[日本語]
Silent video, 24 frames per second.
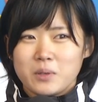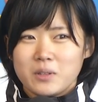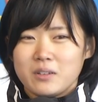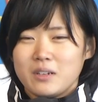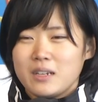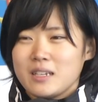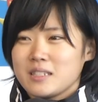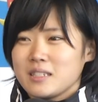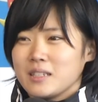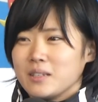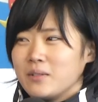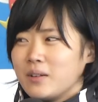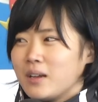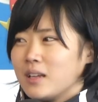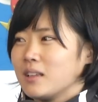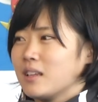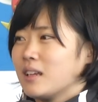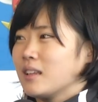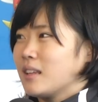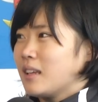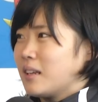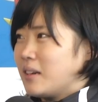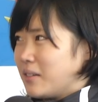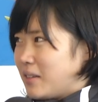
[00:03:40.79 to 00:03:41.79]
ボートレースのファン
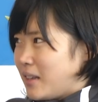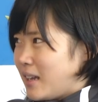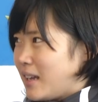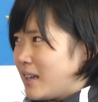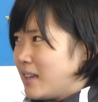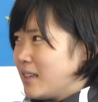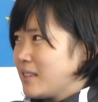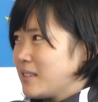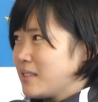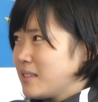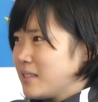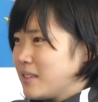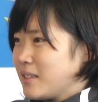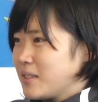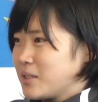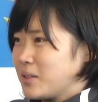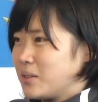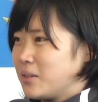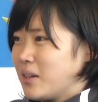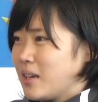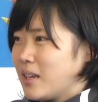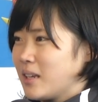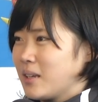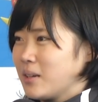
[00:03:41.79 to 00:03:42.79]
だったので、はい、そ
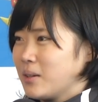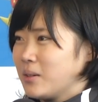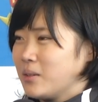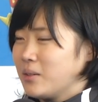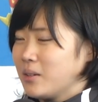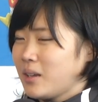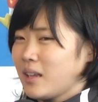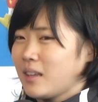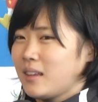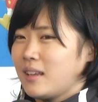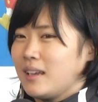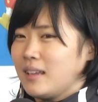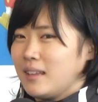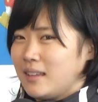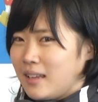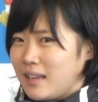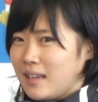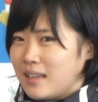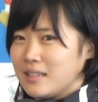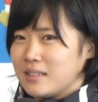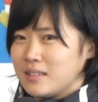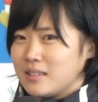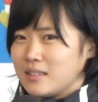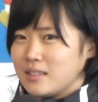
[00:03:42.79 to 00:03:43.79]
の影響を受けてい
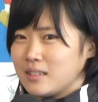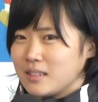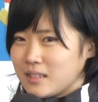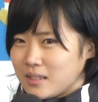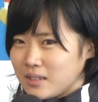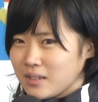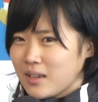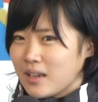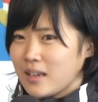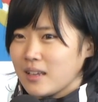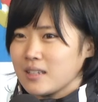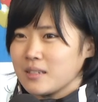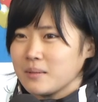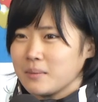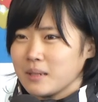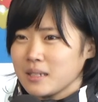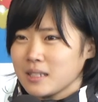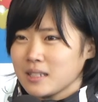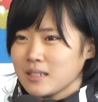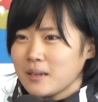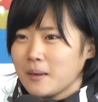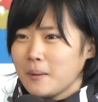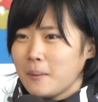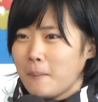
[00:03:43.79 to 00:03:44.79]
て受験しま
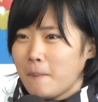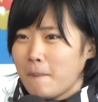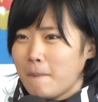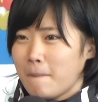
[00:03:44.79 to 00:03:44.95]
した、は